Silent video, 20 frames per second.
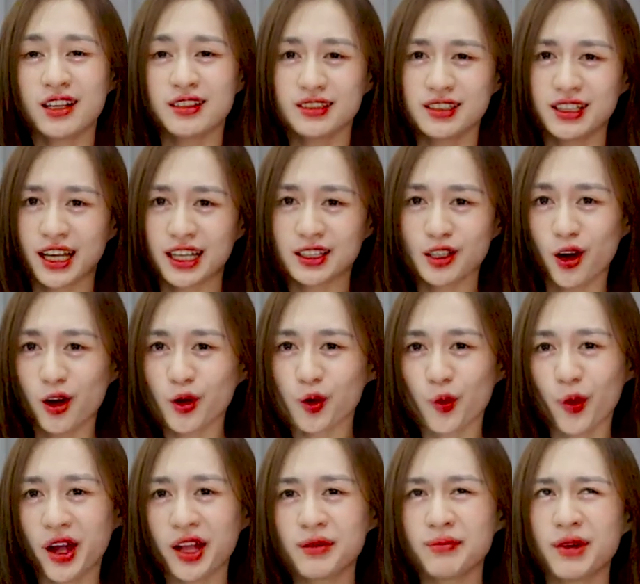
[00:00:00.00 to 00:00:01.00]
những cái thói
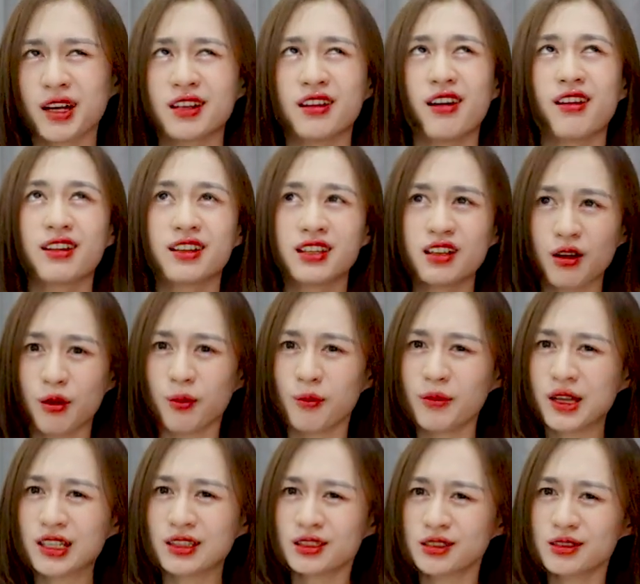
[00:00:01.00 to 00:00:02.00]
quen mà nó kiểu
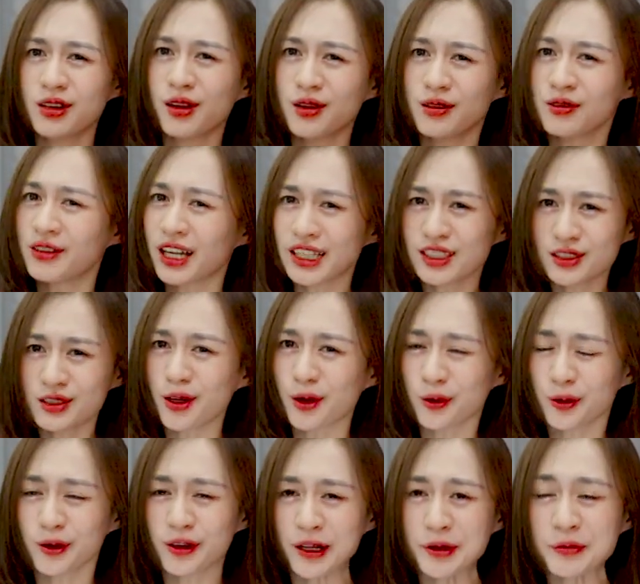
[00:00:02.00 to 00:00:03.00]
bình thường vãi
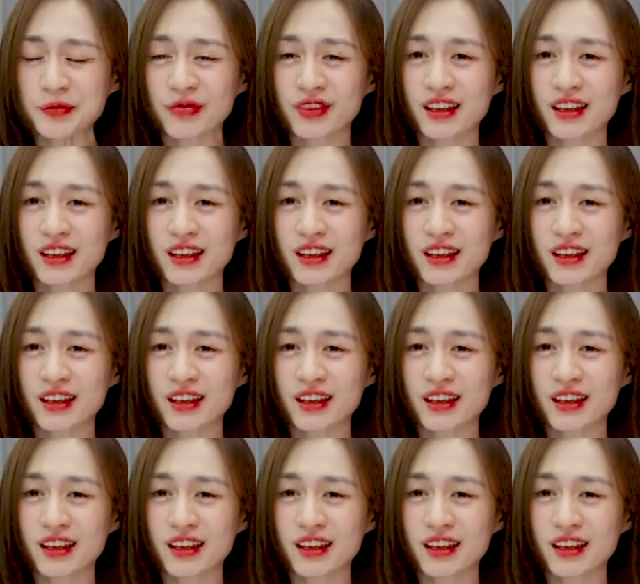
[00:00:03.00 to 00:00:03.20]
trưởng luôn đấy